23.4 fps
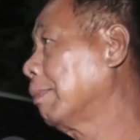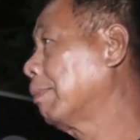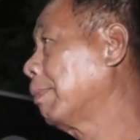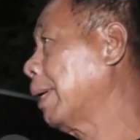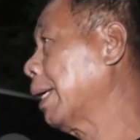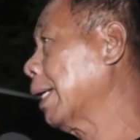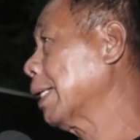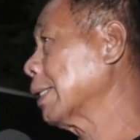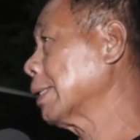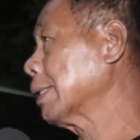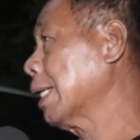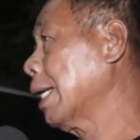
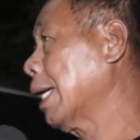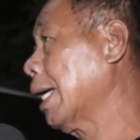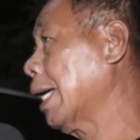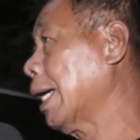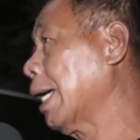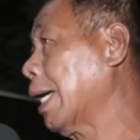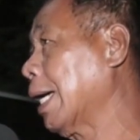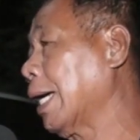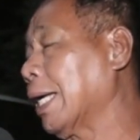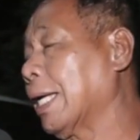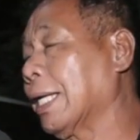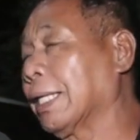para sa
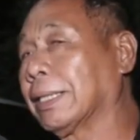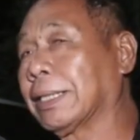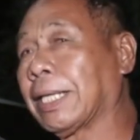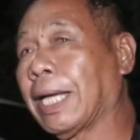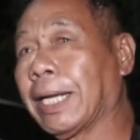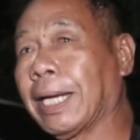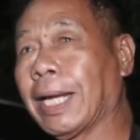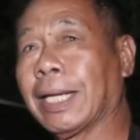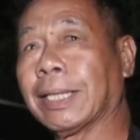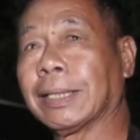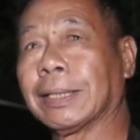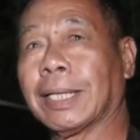
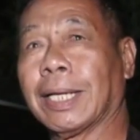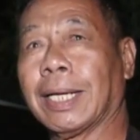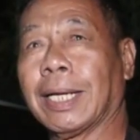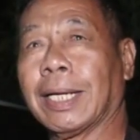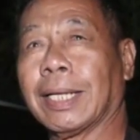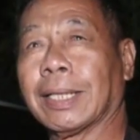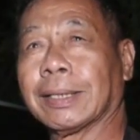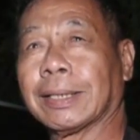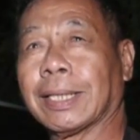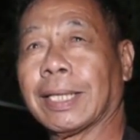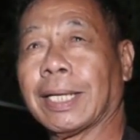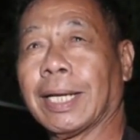tanan
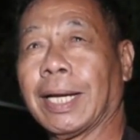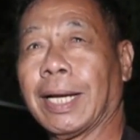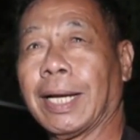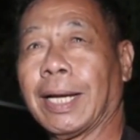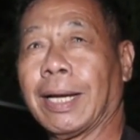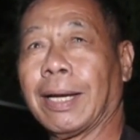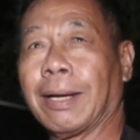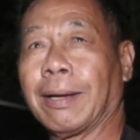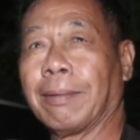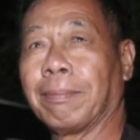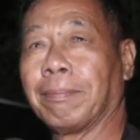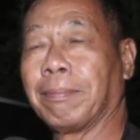nga
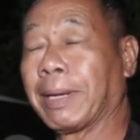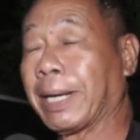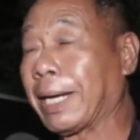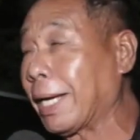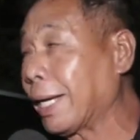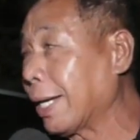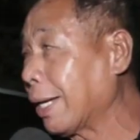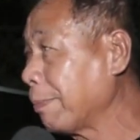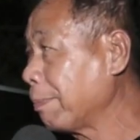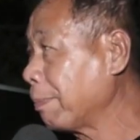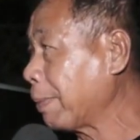taga Barangay